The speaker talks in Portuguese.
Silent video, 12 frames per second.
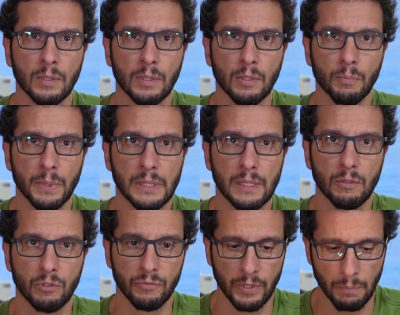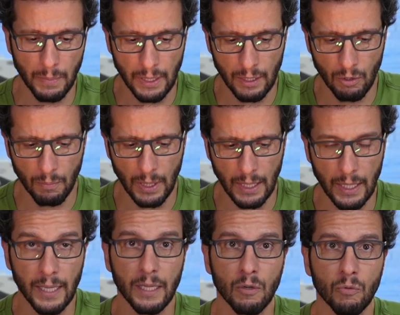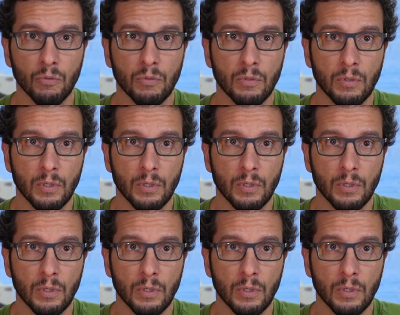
Estou passando de vermelho, amarelo,